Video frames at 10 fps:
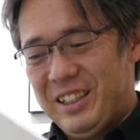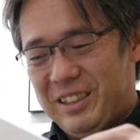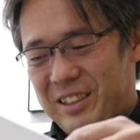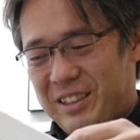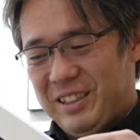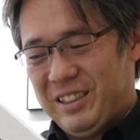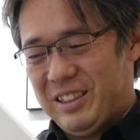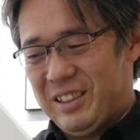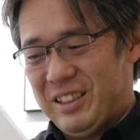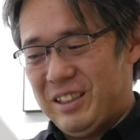
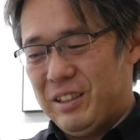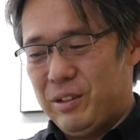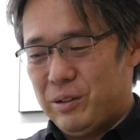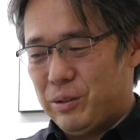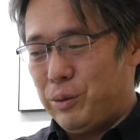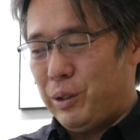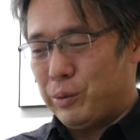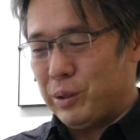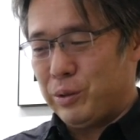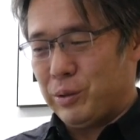えー、作りは
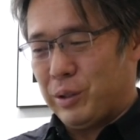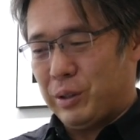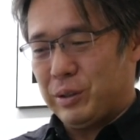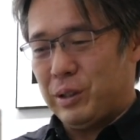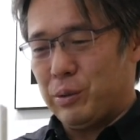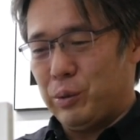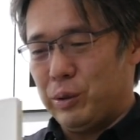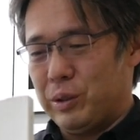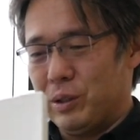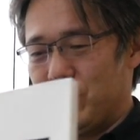同じような感じでこう
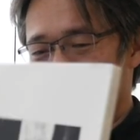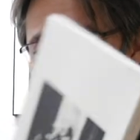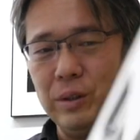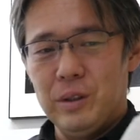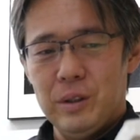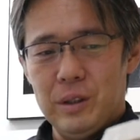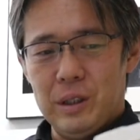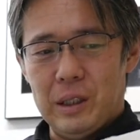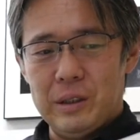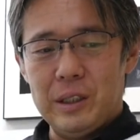一冊の
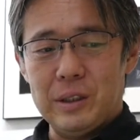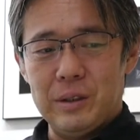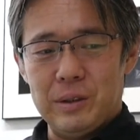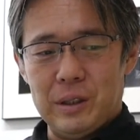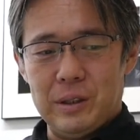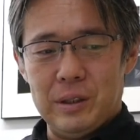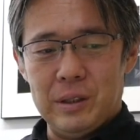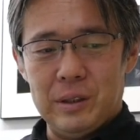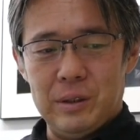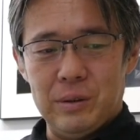2冊の写
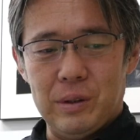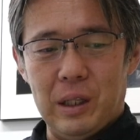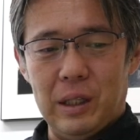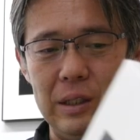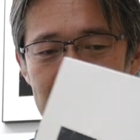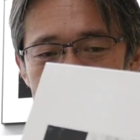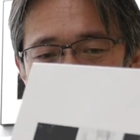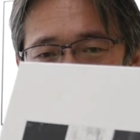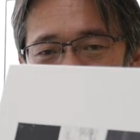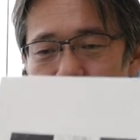真集が1
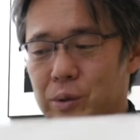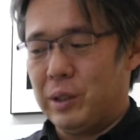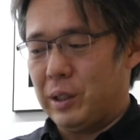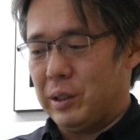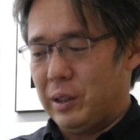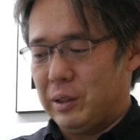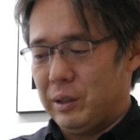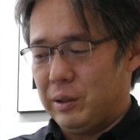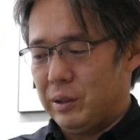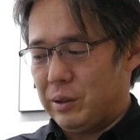つの箱の中に入って
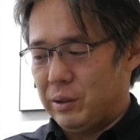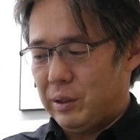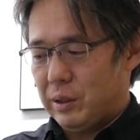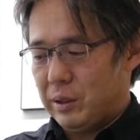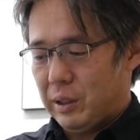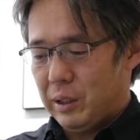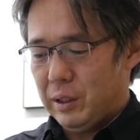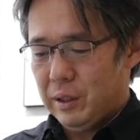るって作りですね。